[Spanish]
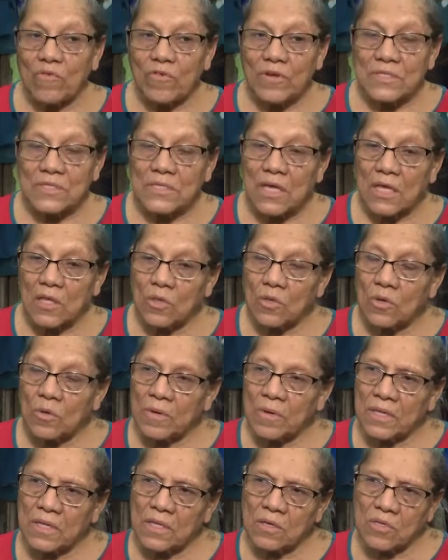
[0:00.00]
ofreciendo
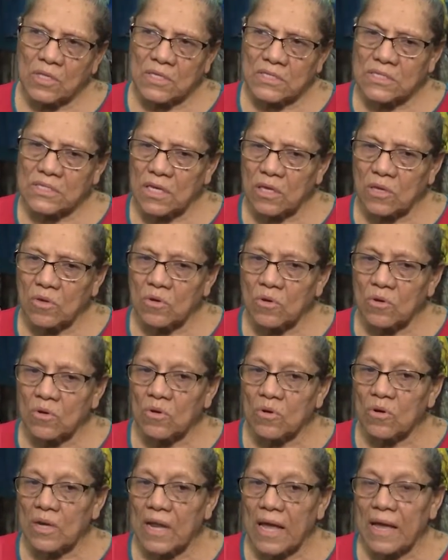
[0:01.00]
vestidos de
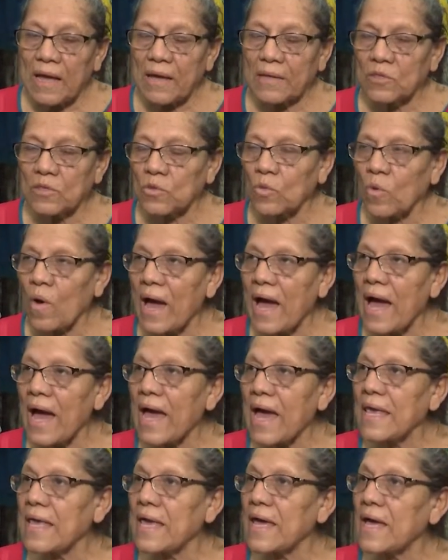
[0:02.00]
señora,
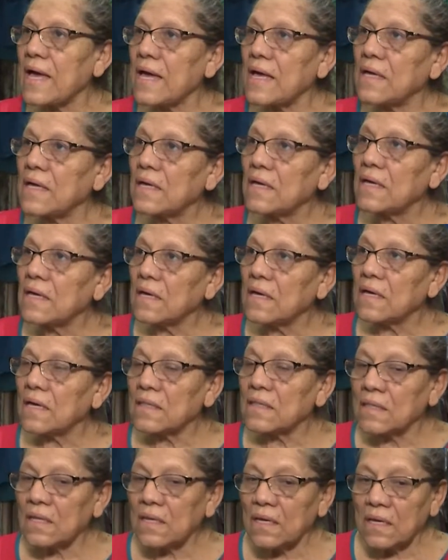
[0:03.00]
toallas,
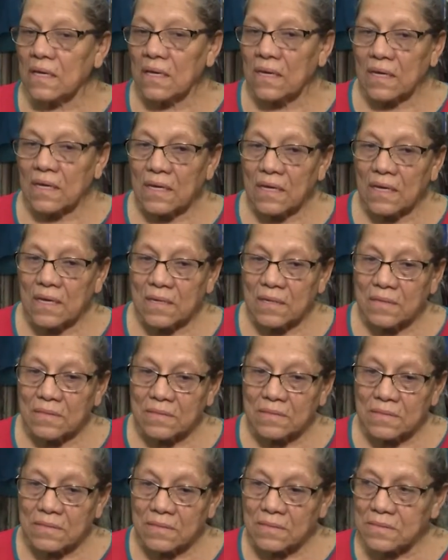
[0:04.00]
este,
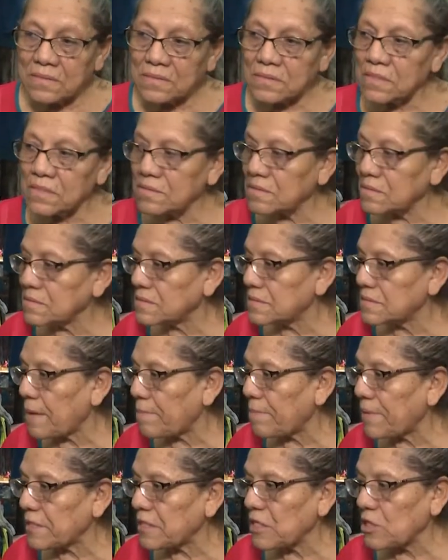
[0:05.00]

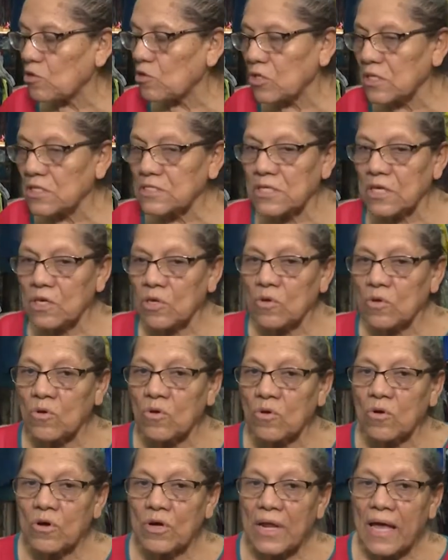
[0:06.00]
zapatitos de
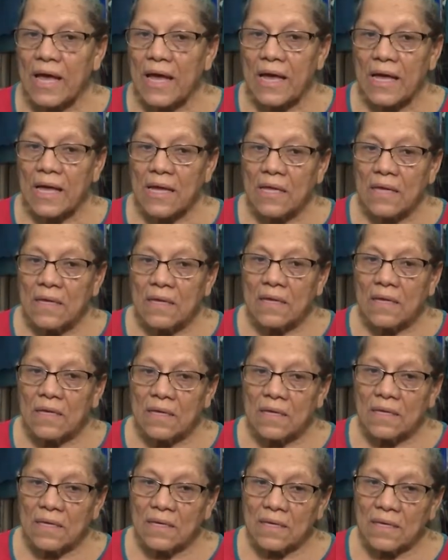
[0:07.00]
señora,
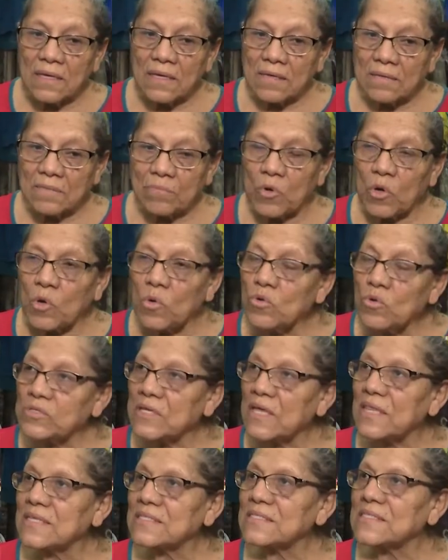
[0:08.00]
eh,
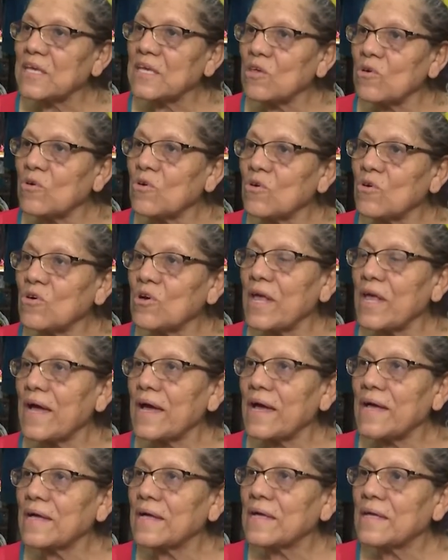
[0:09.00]
blusas de
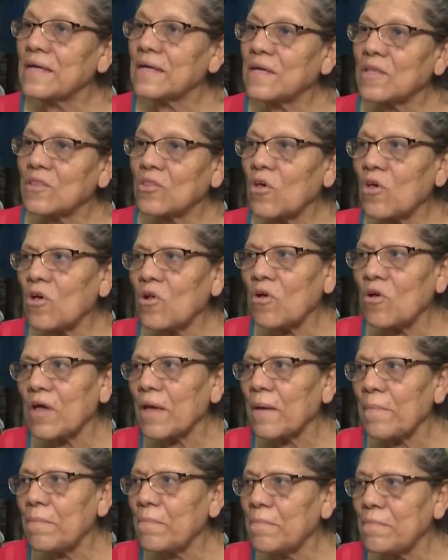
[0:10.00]
señora, todo lo
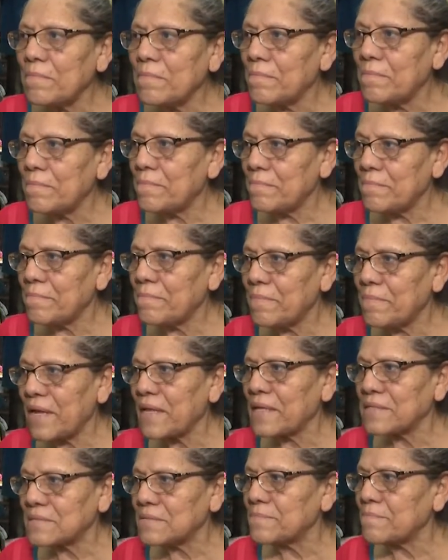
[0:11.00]
que es
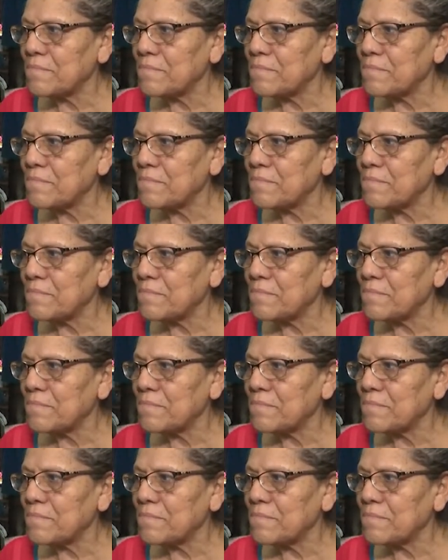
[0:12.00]
para las